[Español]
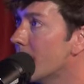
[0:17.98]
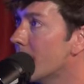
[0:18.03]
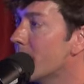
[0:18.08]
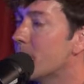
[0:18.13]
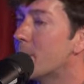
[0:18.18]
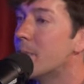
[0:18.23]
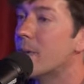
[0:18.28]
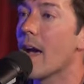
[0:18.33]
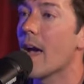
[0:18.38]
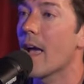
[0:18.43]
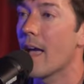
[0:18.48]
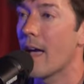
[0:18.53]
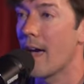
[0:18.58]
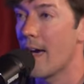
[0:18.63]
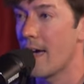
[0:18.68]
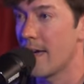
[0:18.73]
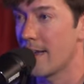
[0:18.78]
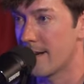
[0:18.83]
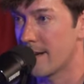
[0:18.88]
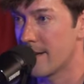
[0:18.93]

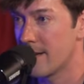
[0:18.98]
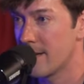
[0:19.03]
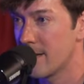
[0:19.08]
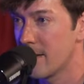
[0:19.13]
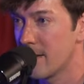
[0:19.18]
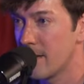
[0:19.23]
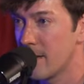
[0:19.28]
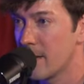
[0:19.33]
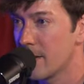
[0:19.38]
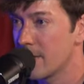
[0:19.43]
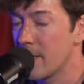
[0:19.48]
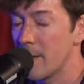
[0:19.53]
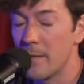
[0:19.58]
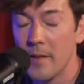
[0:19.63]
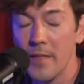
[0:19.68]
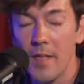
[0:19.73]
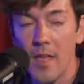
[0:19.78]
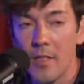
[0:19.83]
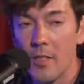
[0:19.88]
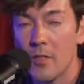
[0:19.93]
viajar. De
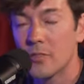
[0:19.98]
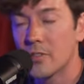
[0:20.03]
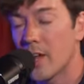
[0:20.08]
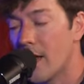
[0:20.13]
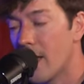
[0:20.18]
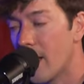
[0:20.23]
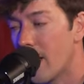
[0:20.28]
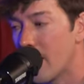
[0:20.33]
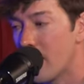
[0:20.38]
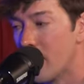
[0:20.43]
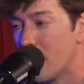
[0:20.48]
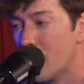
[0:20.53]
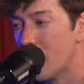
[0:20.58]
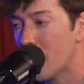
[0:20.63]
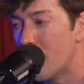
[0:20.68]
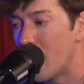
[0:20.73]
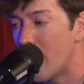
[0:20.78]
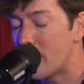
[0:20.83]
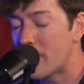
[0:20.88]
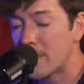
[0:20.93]
verdad, o sea,
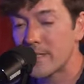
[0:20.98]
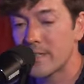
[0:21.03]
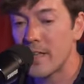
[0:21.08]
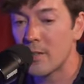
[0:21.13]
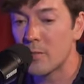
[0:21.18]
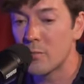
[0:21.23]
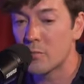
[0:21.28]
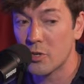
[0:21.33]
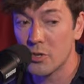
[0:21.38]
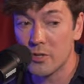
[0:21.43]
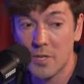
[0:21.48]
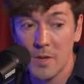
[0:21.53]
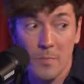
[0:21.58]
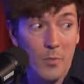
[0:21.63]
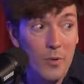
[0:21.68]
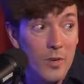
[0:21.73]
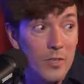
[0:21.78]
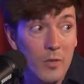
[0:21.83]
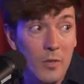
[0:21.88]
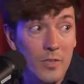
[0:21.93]
no ha pasado mucho
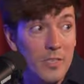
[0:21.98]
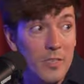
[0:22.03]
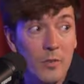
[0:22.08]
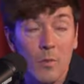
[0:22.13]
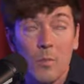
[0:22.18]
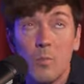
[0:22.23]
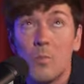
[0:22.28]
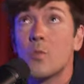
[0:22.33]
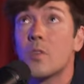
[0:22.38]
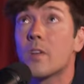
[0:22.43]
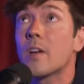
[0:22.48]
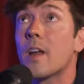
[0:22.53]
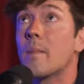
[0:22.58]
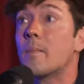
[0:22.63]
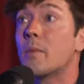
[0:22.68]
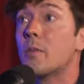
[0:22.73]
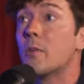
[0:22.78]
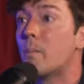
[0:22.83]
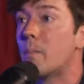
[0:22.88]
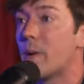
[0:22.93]
tiempo, esto ha sido muy
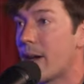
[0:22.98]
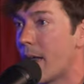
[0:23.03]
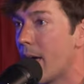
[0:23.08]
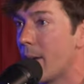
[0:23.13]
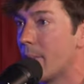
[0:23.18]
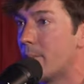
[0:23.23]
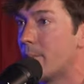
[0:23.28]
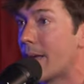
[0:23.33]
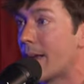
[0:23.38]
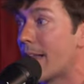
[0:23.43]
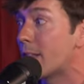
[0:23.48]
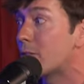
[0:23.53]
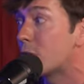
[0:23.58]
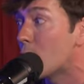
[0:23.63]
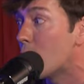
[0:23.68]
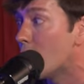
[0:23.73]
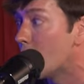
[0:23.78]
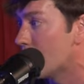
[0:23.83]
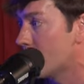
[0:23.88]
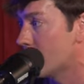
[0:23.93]
rápido para, para
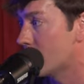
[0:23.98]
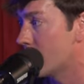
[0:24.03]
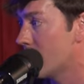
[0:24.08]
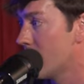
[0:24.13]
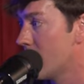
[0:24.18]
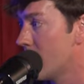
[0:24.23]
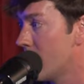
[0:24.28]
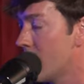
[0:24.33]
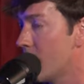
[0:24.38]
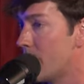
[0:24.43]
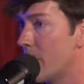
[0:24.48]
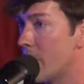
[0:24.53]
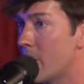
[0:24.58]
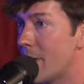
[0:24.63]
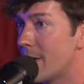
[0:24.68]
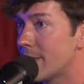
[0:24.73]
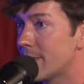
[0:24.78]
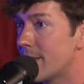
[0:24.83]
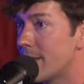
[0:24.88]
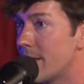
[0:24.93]
todos,
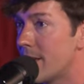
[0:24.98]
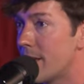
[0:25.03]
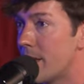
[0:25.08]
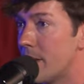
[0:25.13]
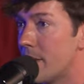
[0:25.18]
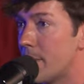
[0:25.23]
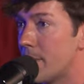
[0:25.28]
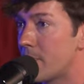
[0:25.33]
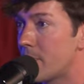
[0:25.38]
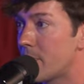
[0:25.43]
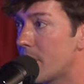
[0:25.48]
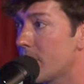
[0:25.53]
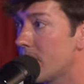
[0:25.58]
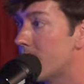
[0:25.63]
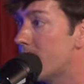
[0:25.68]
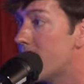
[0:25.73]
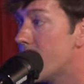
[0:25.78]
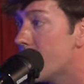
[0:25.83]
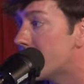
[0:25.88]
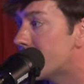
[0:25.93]
pero hace
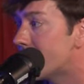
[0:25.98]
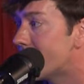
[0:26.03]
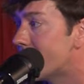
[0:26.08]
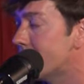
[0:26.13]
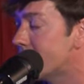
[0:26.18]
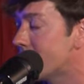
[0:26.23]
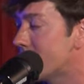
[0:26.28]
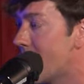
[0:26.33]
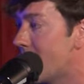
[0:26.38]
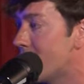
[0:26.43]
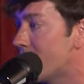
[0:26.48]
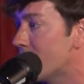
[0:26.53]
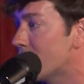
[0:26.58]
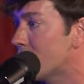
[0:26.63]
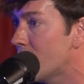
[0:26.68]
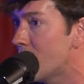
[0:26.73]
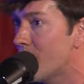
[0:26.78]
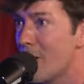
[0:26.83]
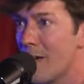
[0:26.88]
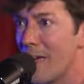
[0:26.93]
10, 15
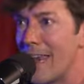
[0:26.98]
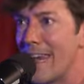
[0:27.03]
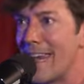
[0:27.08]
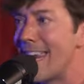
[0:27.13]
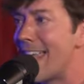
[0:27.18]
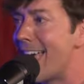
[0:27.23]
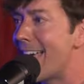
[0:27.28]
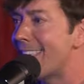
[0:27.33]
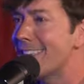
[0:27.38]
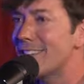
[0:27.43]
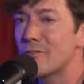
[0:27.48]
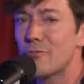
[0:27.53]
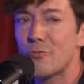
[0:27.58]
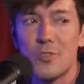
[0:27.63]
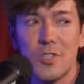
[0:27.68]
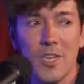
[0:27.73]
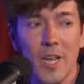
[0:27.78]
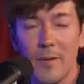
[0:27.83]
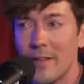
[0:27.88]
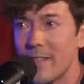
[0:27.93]
años nadie
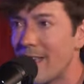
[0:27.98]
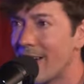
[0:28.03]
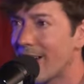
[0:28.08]
escuchaba de